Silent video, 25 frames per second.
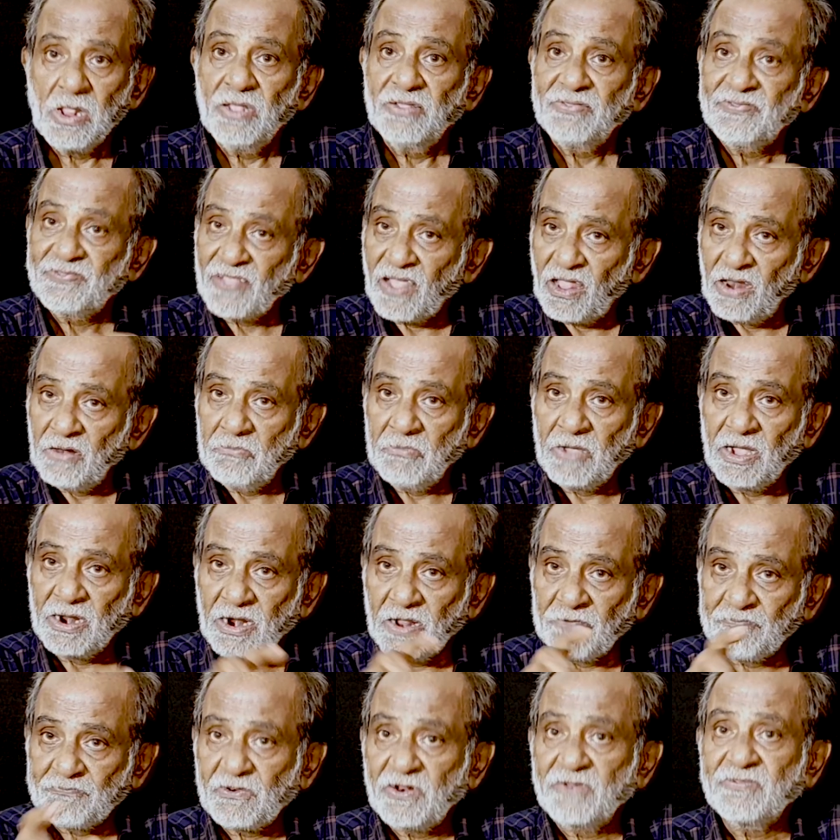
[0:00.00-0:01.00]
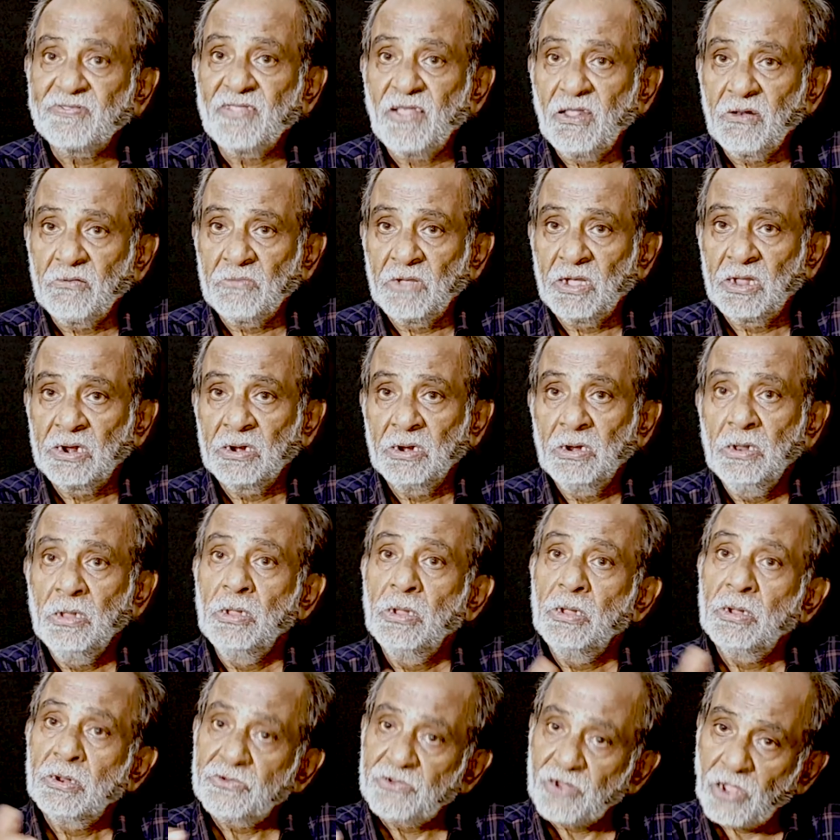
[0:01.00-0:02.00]
সালমান আফটার সালমান
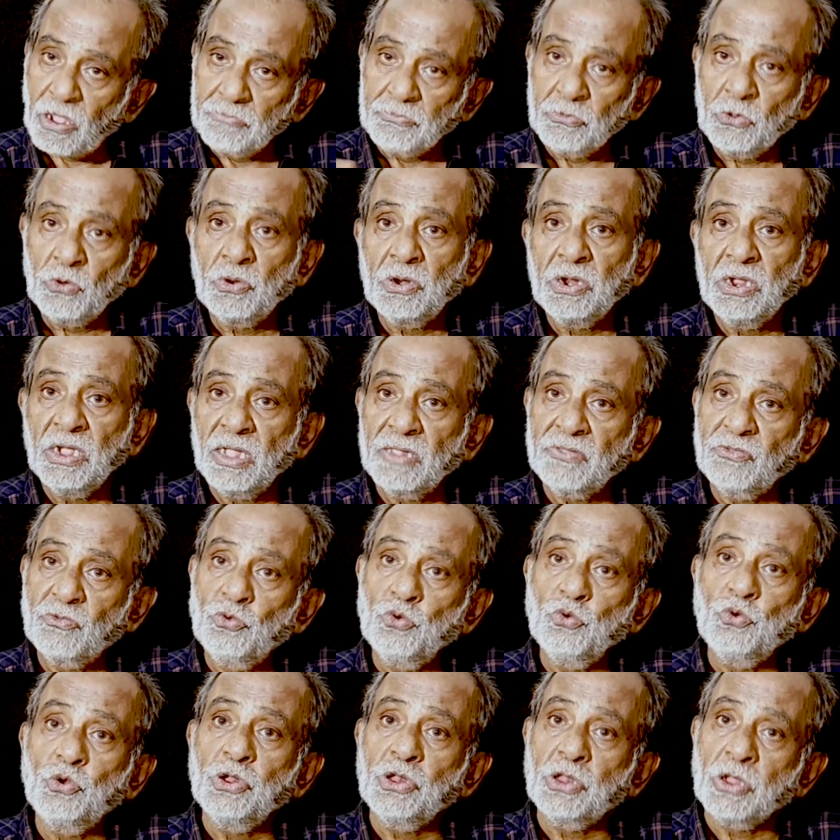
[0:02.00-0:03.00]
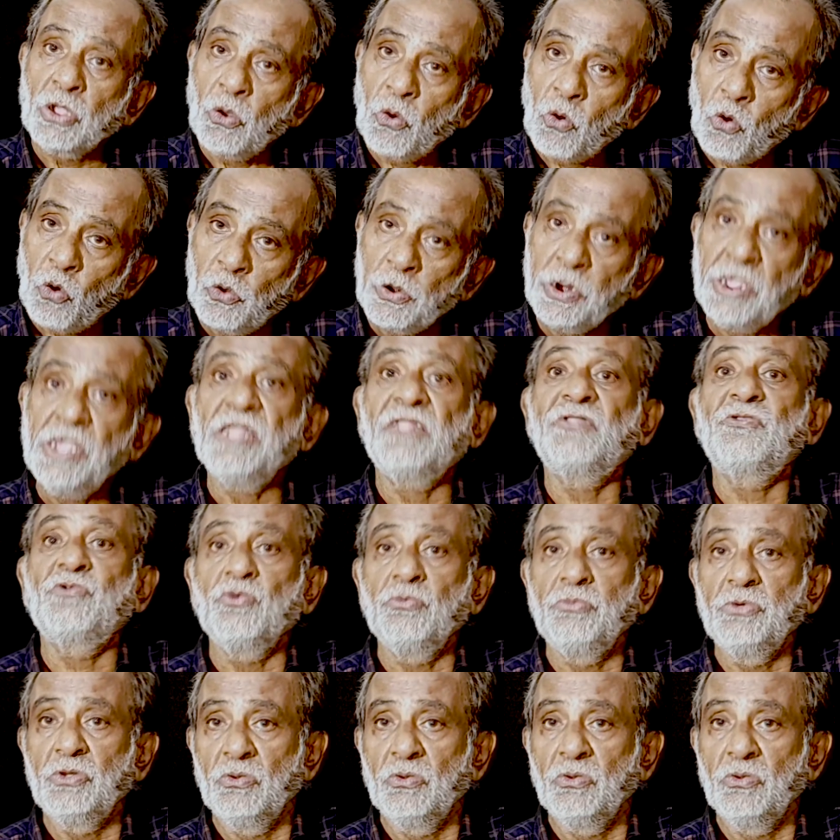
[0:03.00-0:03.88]
শাবনুর রিয়াজ জুটিতে অনেক ছবি